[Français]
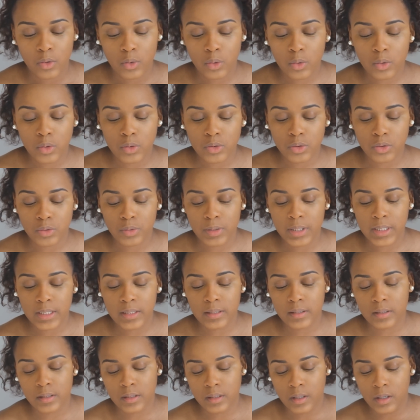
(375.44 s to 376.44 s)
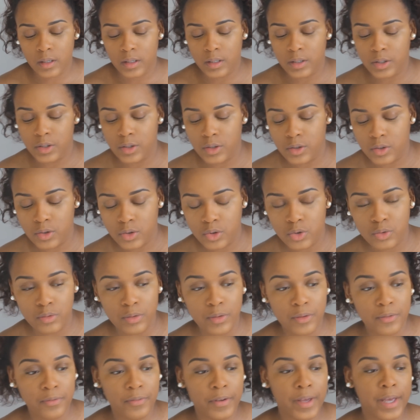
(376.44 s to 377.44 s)
Donc ensuite, euh, je
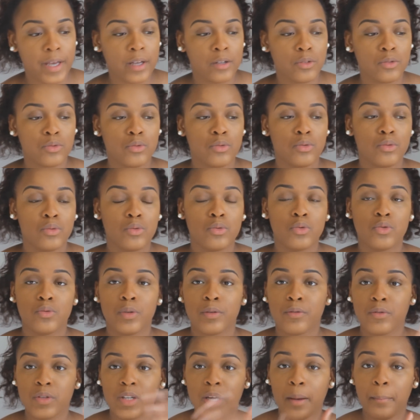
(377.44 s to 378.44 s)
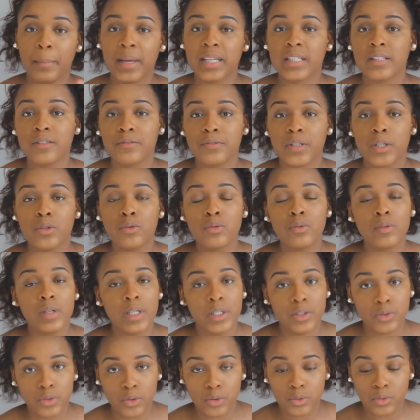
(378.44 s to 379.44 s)
vais faire du, je vais venir matifier toutes
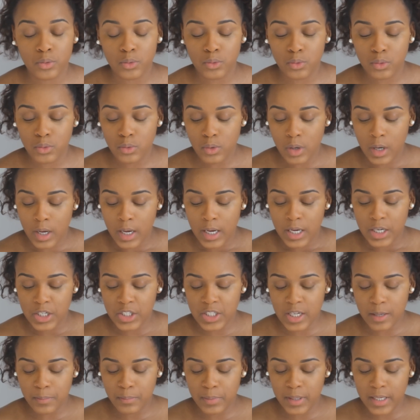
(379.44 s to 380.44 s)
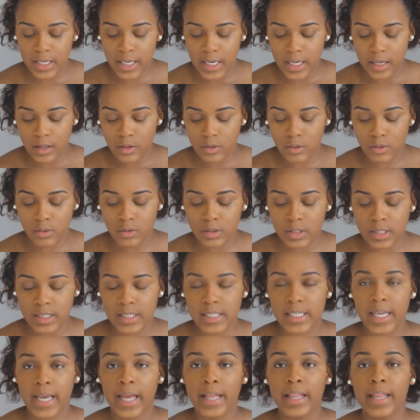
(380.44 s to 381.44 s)
les zones où j'ai appliqué de
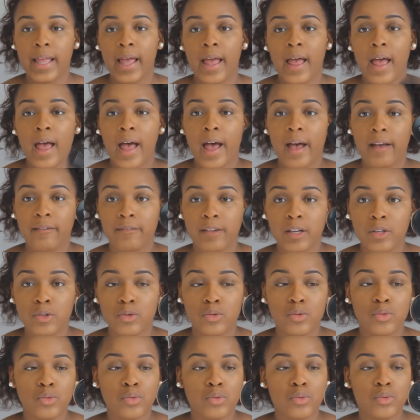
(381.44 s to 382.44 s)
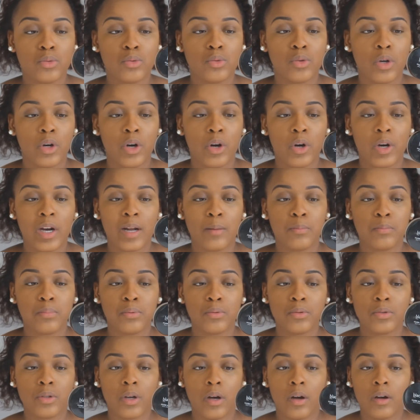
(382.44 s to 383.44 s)
l'anticerne avec du coup la
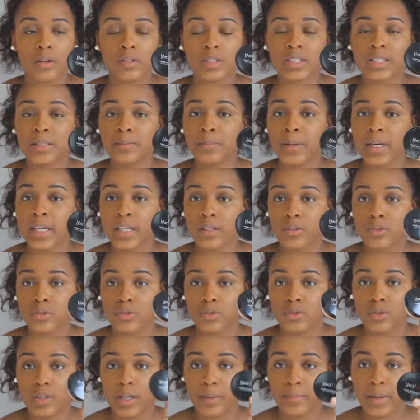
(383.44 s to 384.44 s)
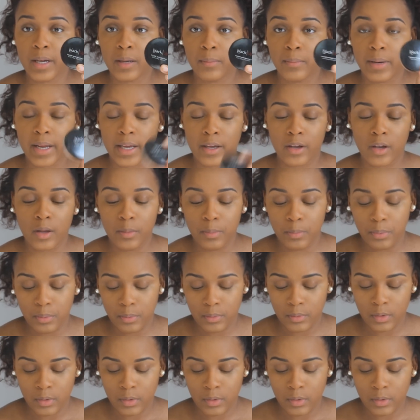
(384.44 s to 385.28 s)
poudre anti-brillance de la marque Black Up.